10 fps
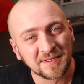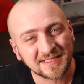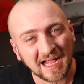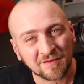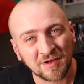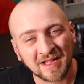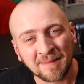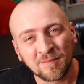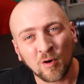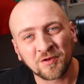Bis 800
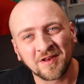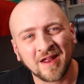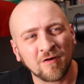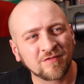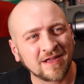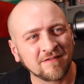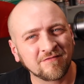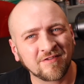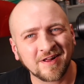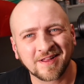Gramm braucht ihr da auf jeden
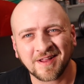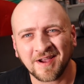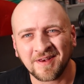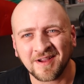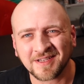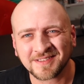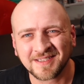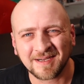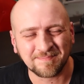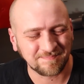Fall keine Angst haben.